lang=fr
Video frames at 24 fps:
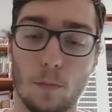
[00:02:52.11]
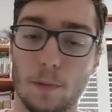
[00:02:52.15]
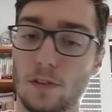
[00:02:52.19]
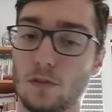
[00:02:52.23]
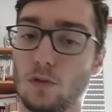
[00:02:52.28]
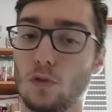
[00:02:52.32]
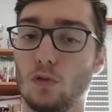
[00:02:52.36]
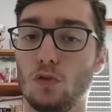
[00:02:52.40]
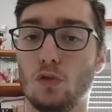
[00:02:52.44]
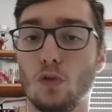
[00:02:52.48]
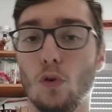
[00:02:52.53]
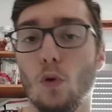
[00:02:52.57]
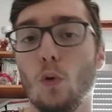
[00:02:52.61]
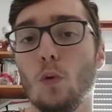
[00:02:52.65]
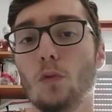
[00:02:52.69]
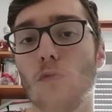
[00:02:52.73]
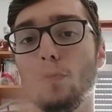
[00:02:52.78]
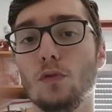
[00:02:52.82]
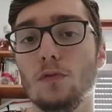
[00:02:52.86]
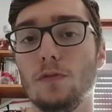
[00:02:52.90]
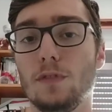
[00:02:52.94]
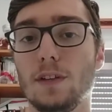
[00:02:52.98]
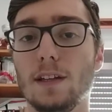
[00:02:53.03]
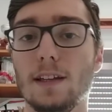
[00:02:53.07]
parce que selon
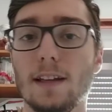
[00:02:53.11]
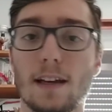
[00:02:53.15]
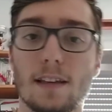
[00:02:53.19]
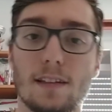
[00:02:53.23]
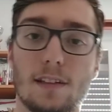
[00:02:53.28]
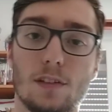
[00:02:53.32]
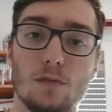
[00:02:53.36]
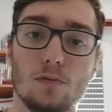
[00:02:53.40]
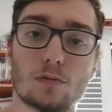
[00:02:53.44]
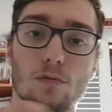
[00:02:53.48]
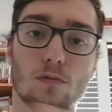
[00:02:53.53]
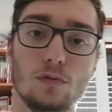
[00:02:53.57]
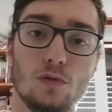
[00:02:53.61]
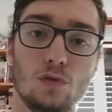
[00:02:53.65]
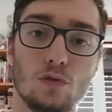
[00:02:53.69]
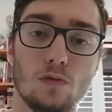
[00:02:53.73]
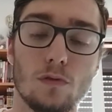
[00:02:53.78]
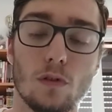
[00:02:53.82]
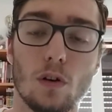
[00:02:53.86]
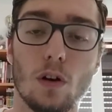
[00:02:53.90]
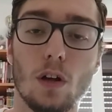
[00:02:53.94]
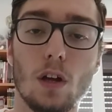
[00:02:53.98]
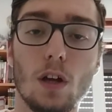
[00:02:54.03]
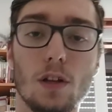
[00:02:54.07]
vos filières, ça vous
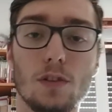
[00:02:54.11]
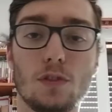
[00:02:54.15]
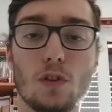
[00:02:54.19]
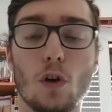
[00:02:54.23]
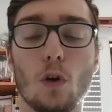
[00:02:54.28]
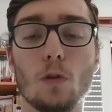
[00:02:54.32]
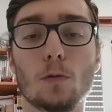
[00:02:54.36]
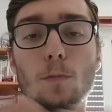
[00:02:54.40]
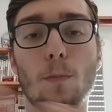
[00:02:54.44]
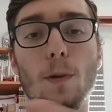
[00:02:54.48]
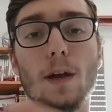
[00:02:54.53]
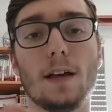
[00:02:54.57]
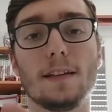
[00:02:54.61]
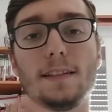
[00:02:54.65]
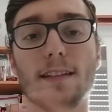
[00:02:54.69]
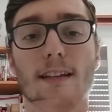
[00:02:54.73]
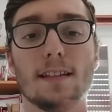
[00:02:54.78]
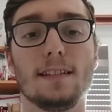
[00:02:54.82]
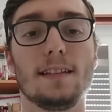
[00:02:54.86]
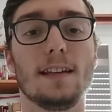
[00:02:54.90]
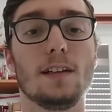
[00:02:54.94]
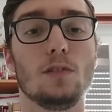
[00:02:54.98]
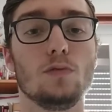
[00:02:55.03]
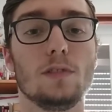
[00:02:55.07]
ouvre tant de places
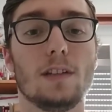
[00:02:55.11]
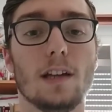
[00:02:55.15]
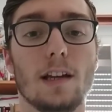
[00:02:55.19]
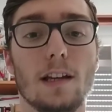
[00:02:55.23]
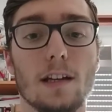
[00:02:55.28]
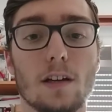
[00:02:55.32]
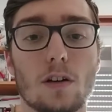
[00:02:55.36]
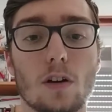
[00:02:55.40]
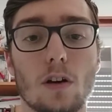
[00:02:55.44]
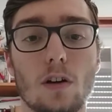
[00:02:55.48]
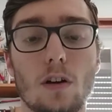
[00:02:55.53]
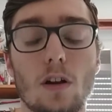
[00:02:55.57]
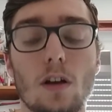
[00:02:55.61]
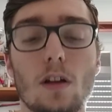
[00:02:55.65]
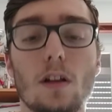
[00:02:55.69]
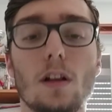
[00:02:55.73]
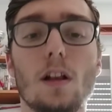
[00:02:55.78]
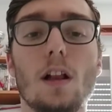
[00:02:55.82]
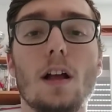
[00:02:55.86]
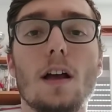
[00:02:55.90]
à telle ou telle école,